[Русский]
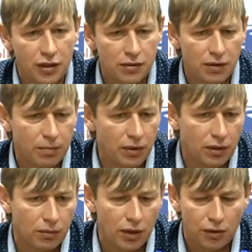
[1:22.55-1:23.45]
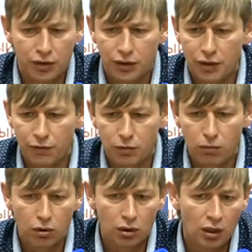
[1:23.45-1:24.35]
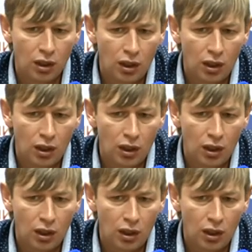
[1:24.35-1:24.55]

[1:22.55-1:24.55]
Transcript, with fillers: назвать, поэтому я говорю, это не футбол.